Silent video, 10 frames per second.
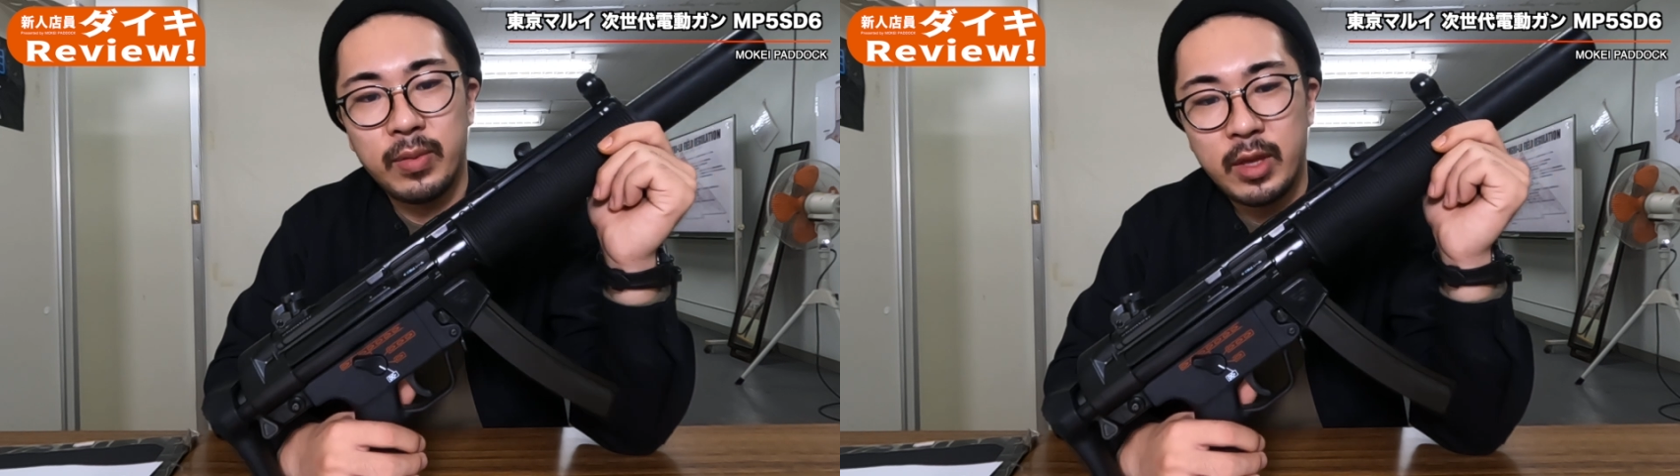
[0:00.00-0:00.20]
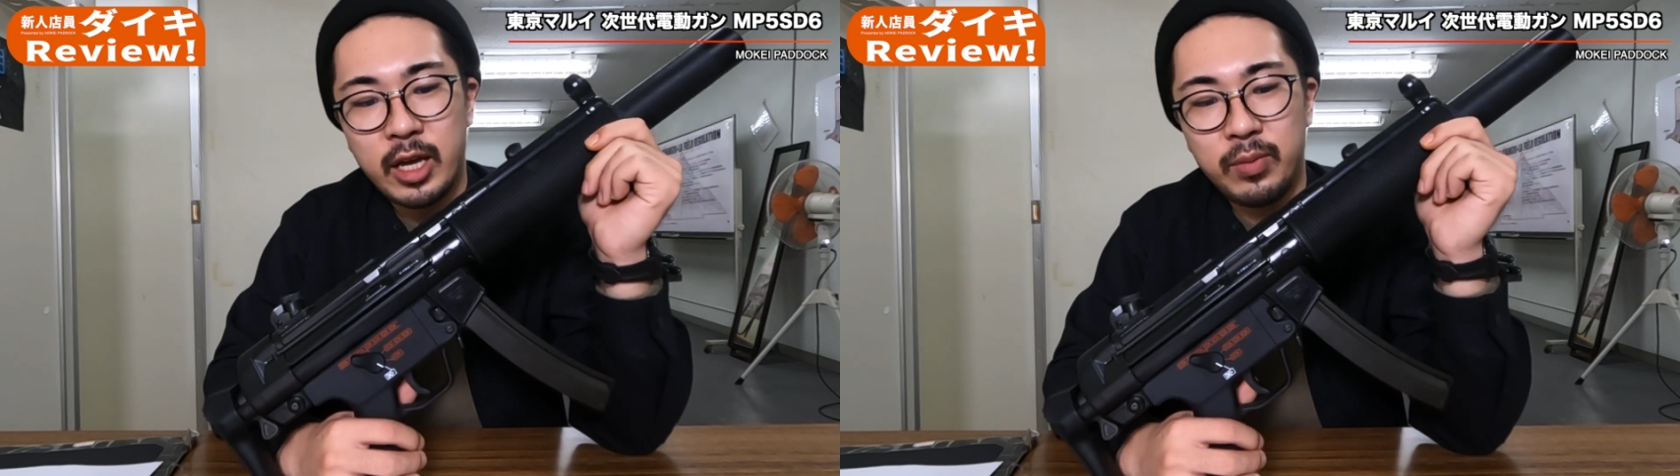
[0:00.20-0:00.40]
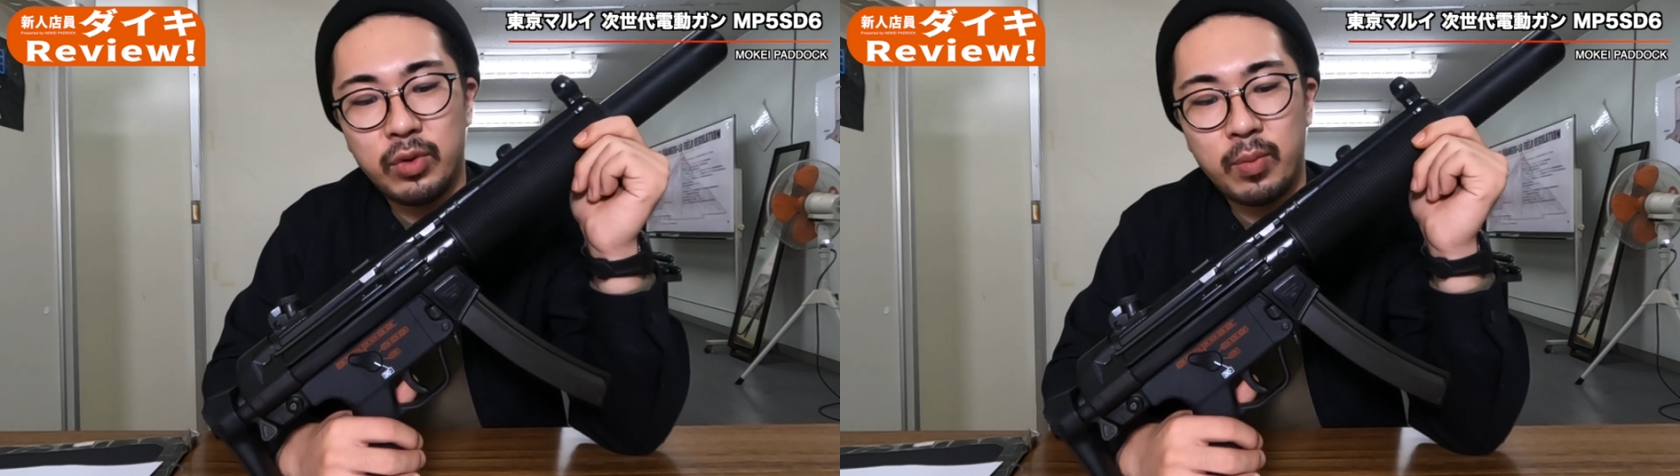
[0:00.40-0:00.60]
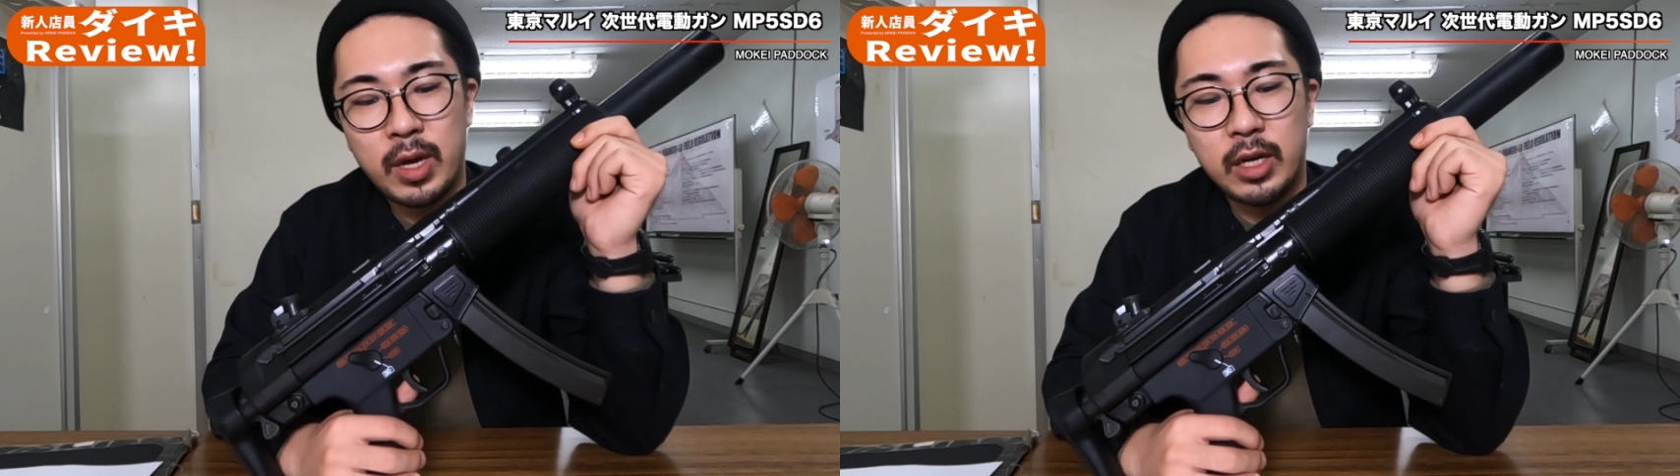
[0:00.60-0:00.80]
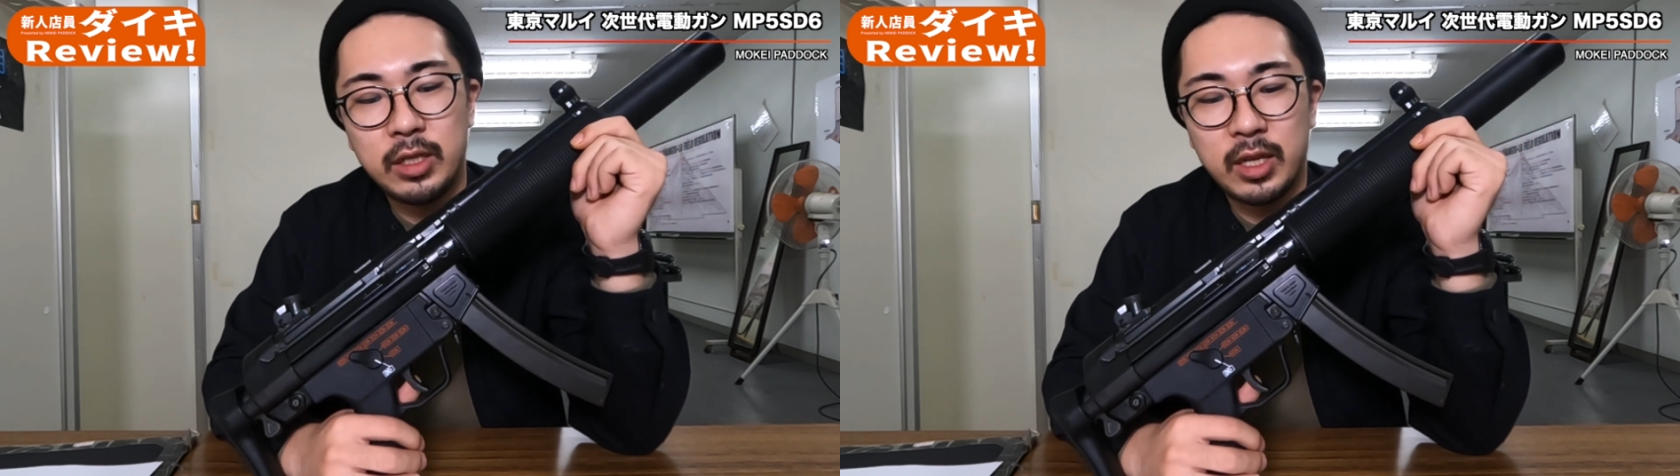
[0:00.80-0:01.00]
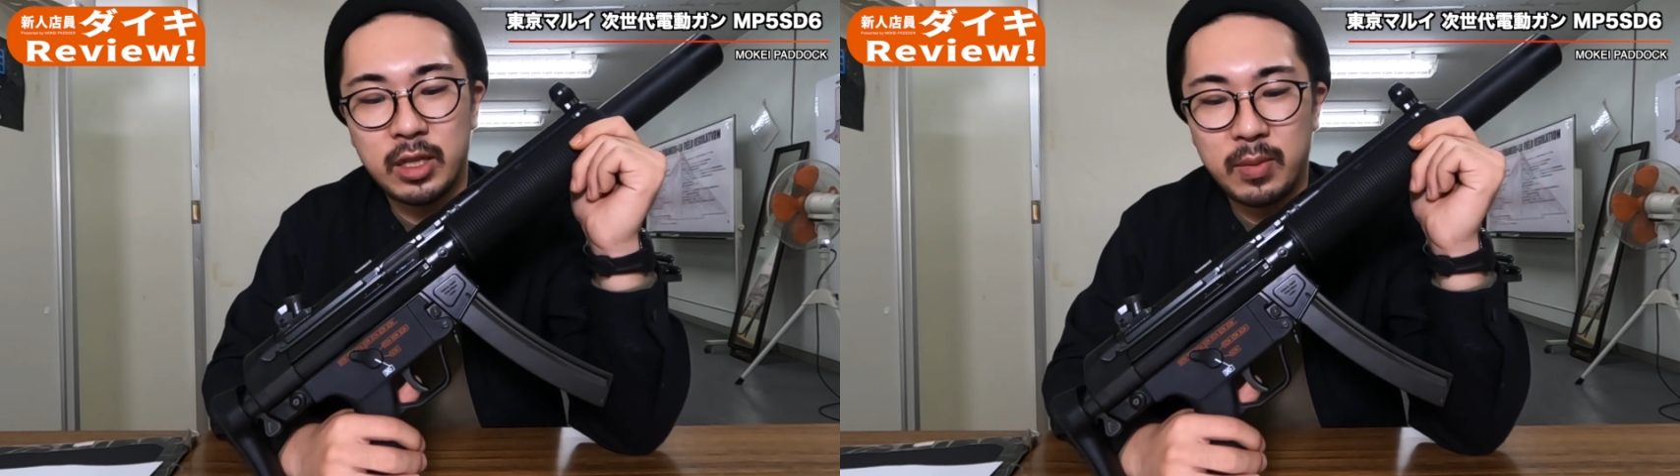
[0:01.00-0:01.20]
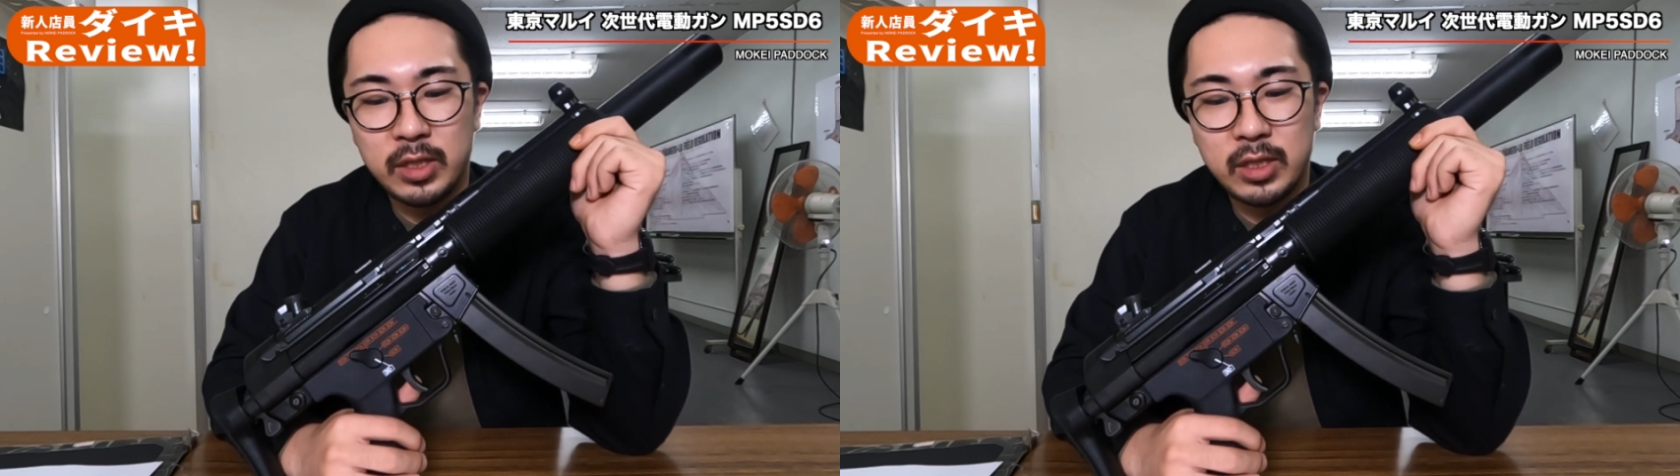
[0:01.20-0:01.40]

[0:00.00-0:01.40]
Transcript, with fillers: 内部のメカになってま